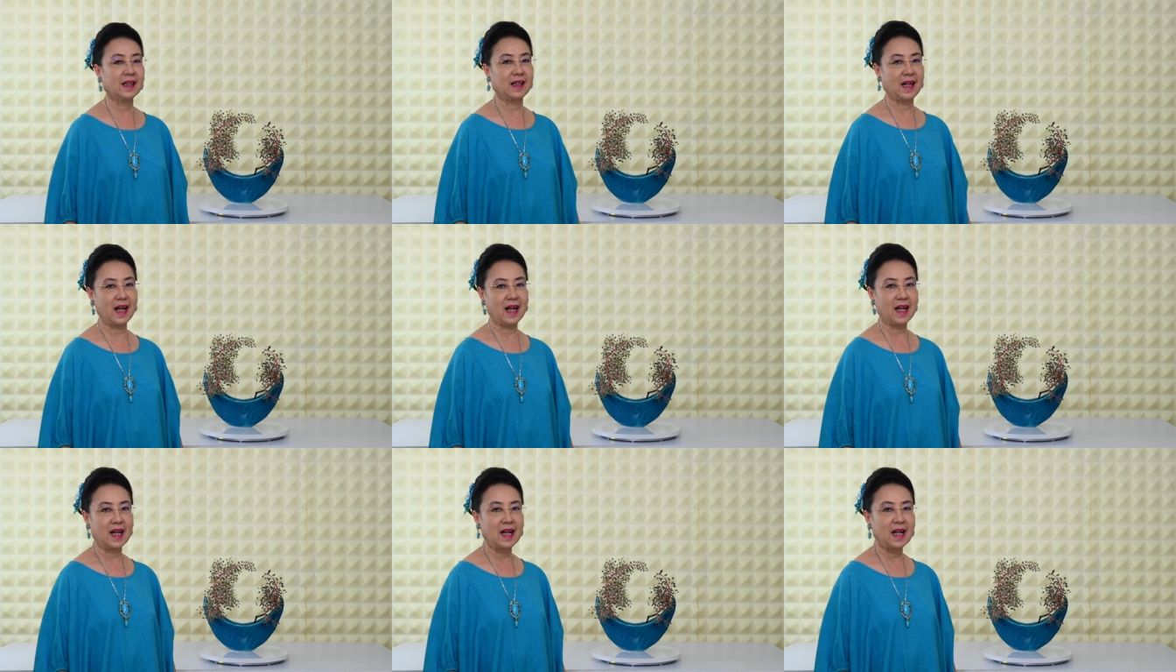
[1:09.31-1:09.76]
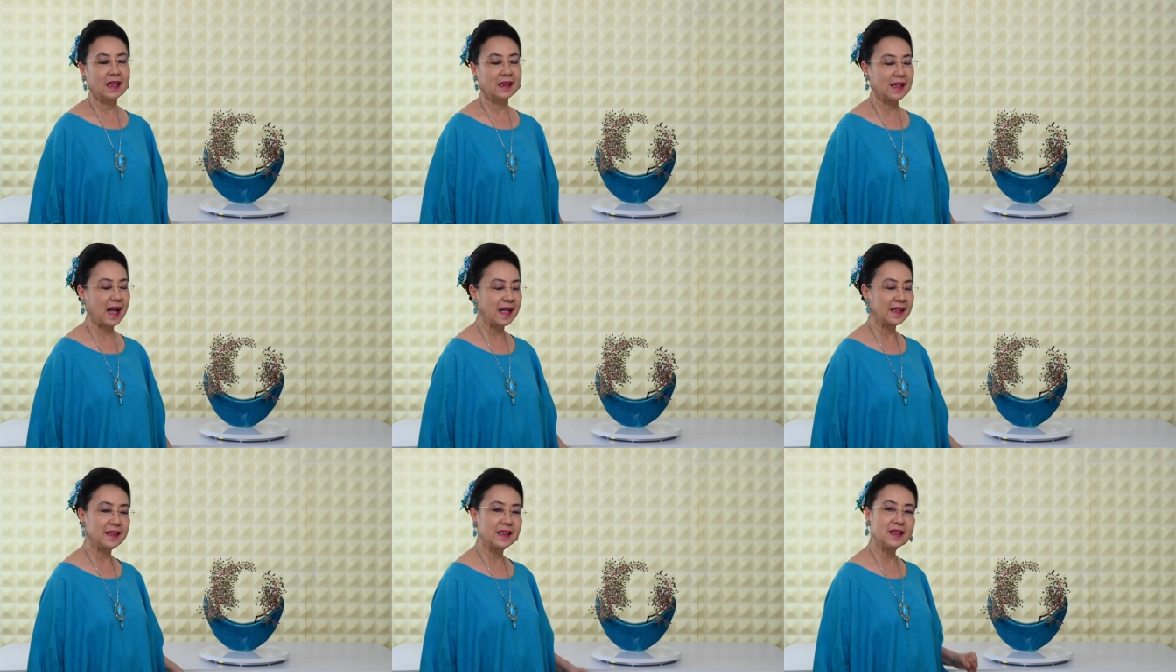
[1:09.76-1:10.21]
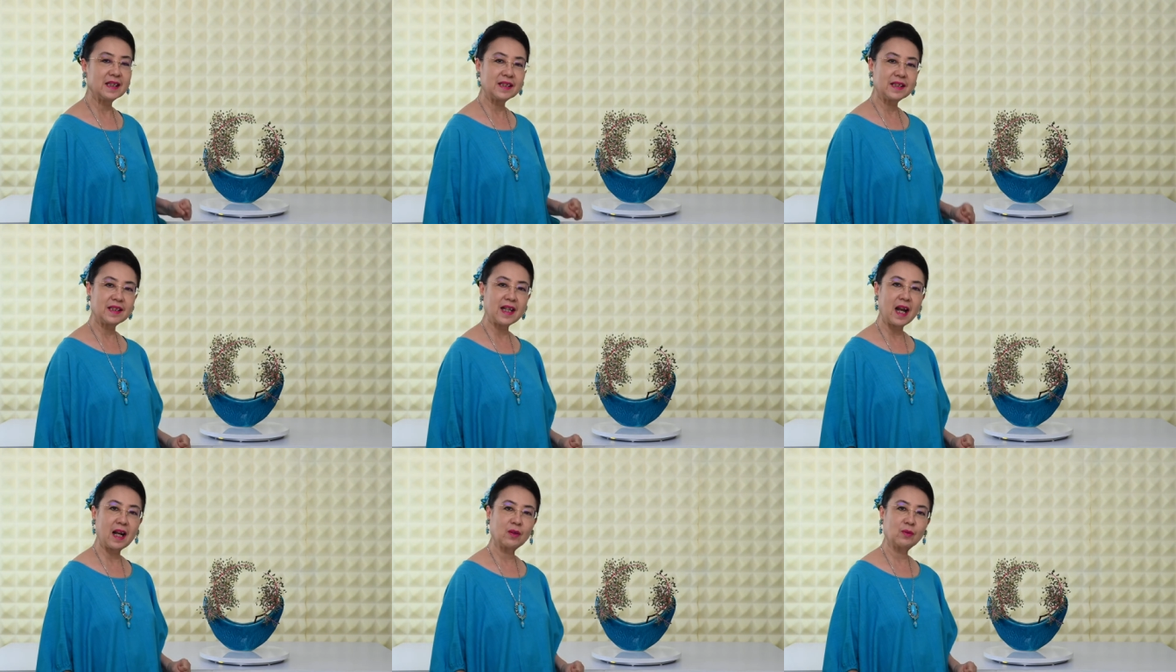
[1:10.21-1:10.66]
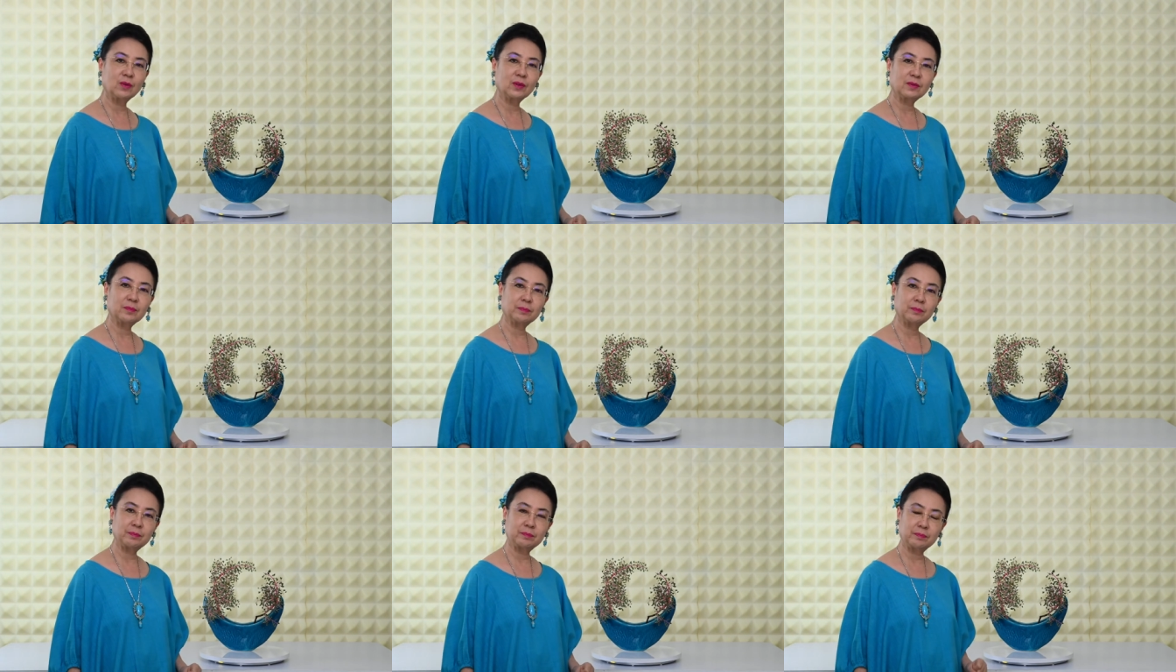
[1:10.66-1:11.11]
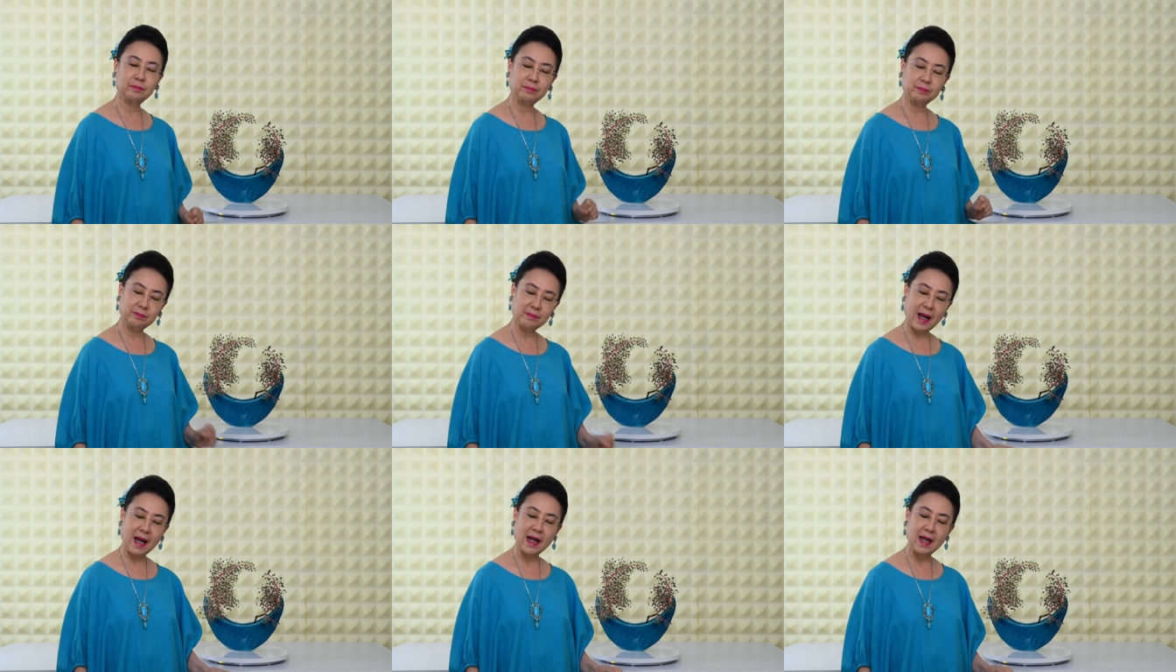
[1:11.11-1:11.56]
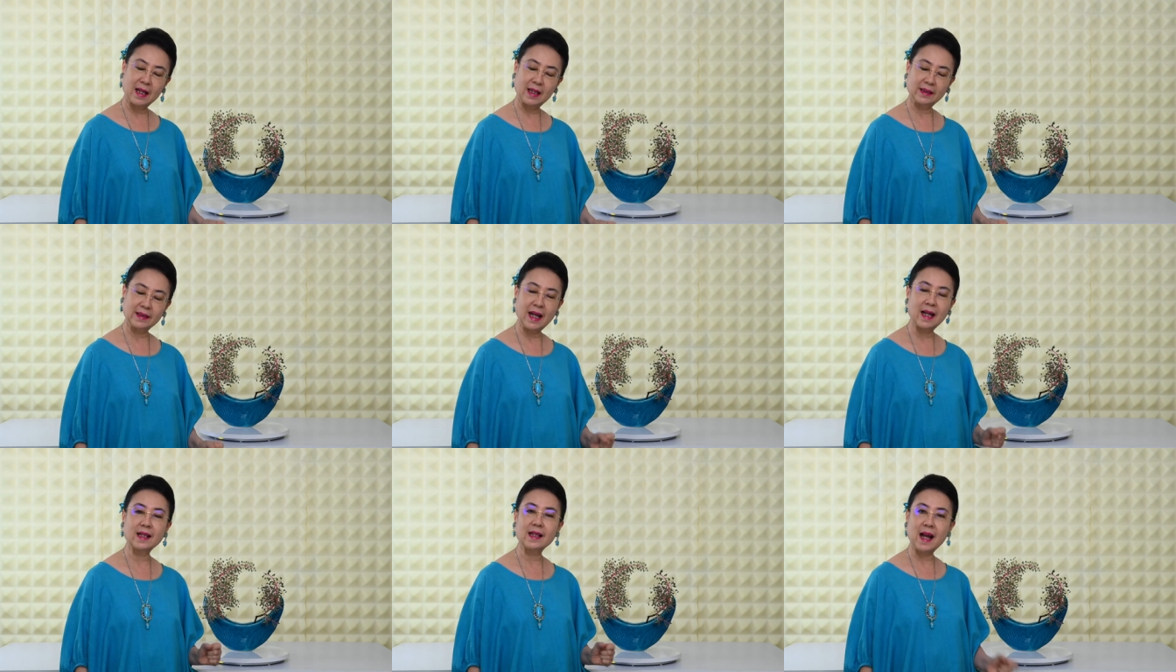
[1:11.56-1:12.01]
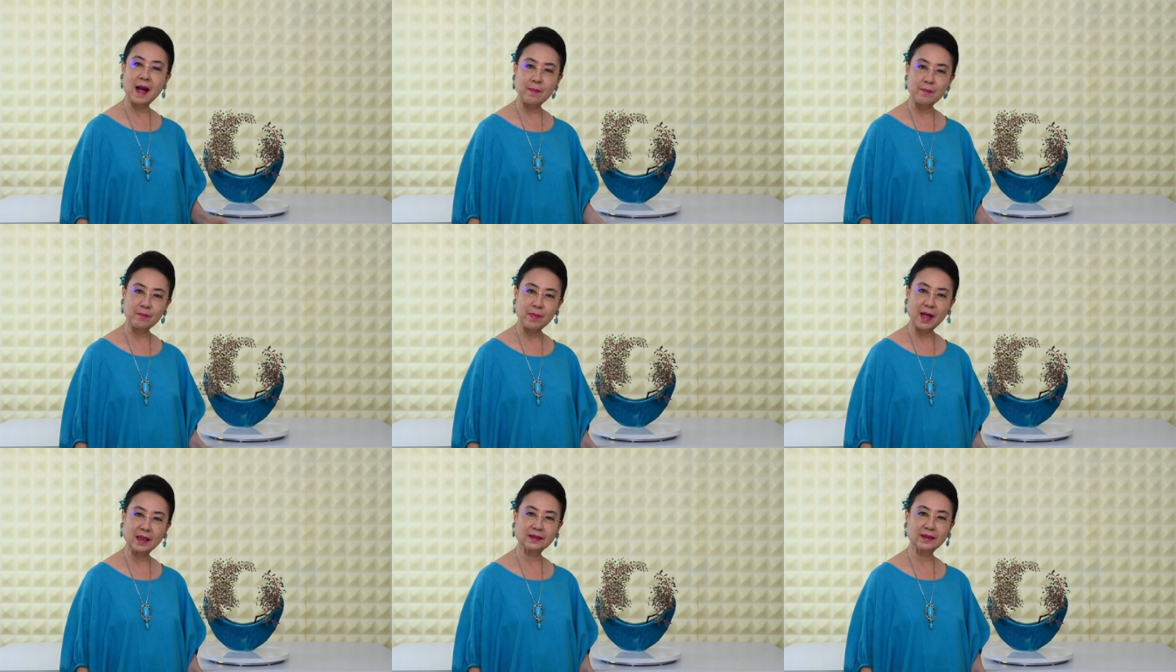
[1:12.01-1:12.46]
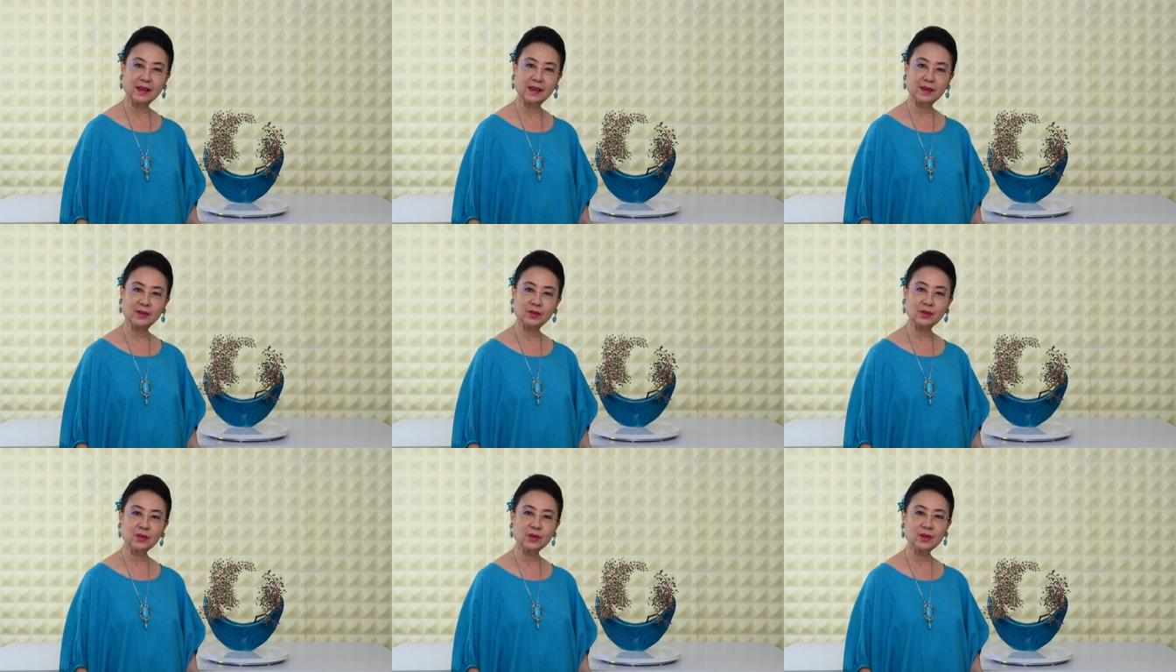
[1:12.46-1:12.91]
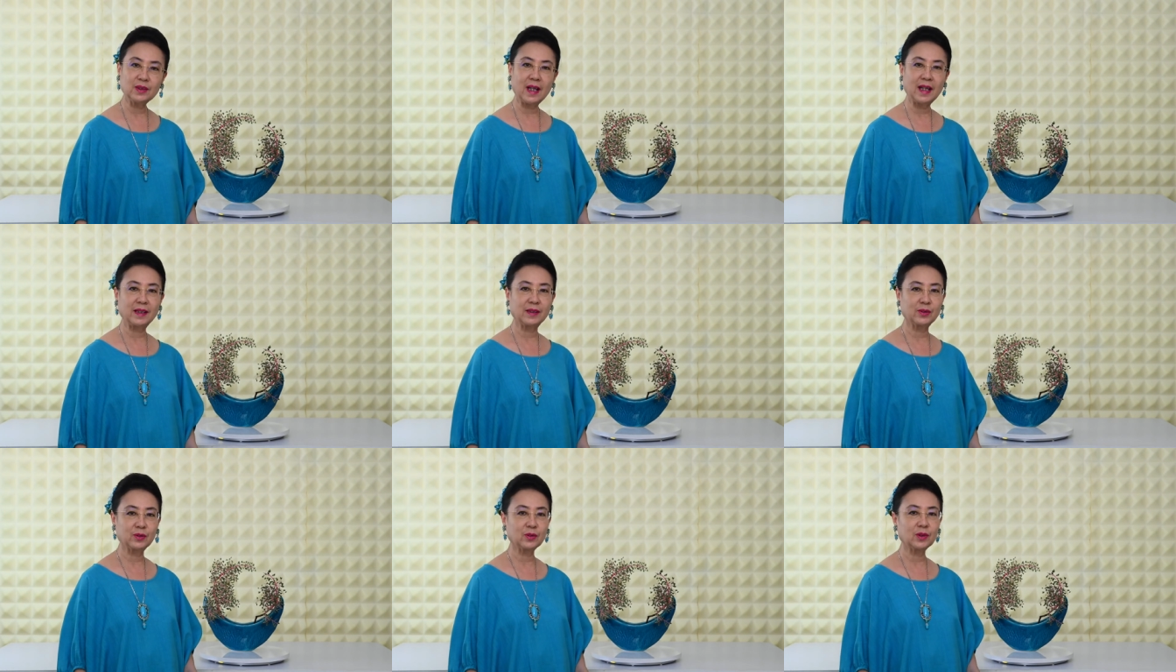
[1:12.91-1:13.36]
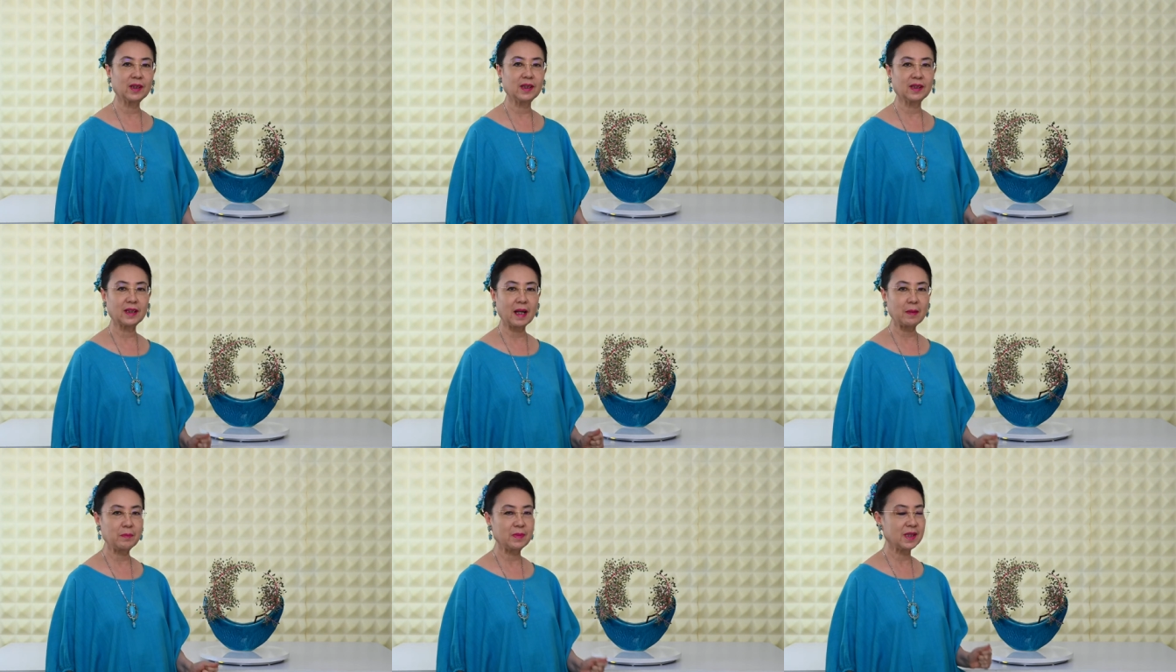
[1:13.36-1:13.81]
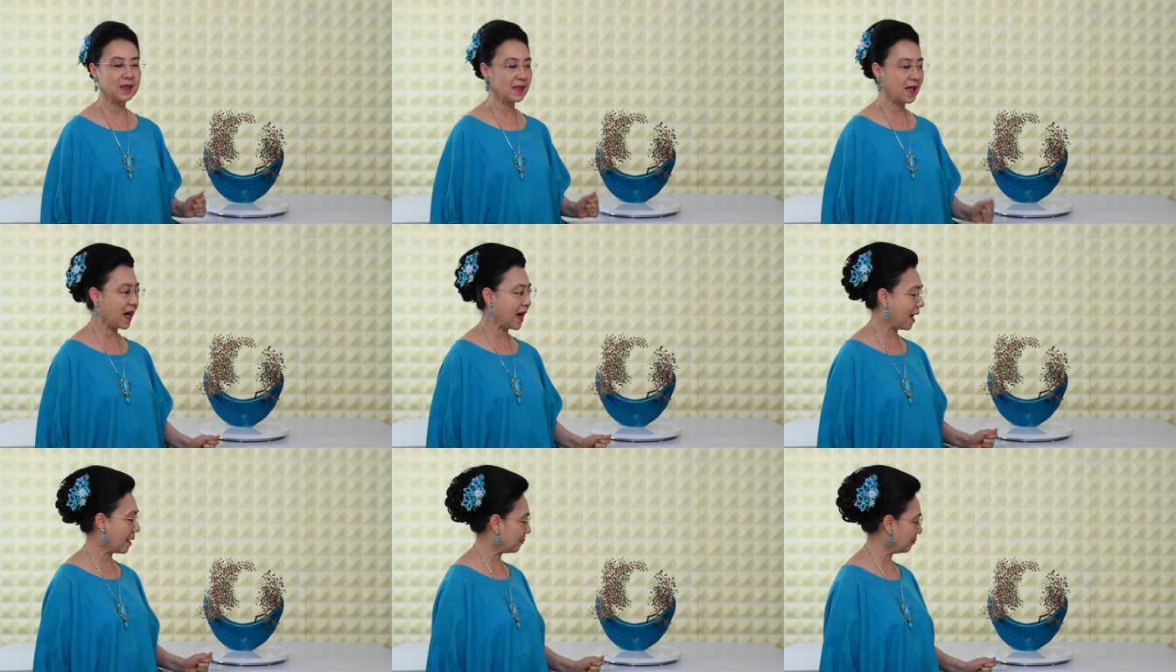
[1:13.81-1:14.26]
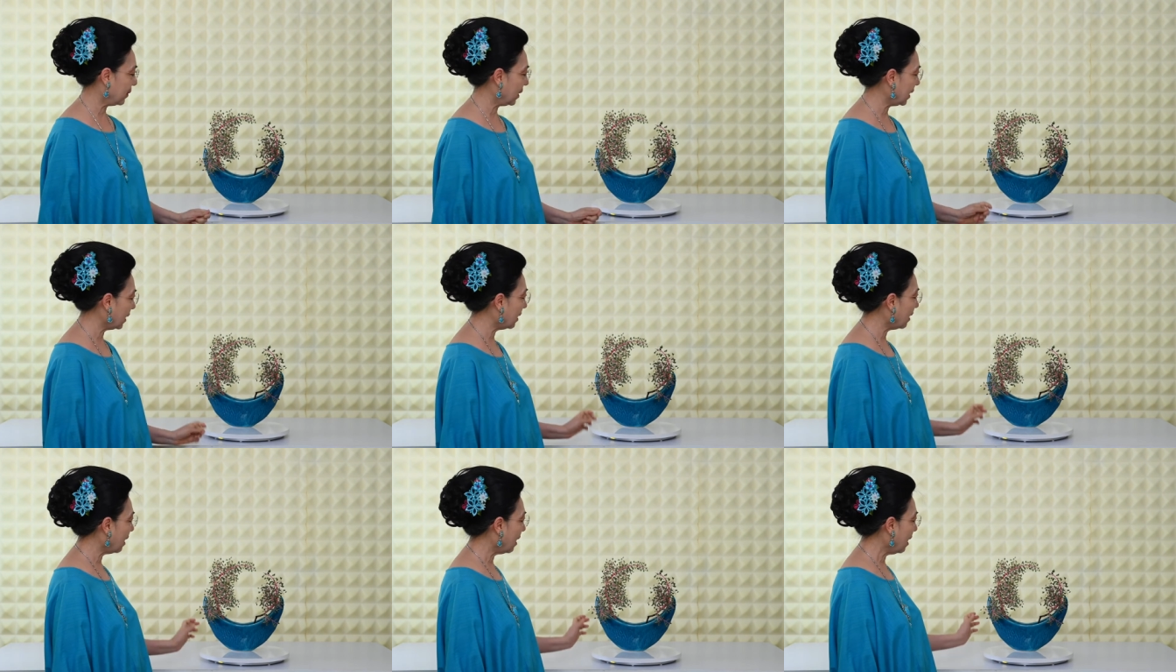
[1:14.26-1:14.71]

Nah, guidance yang yang gampangnya itu yaitu kita bisa ambil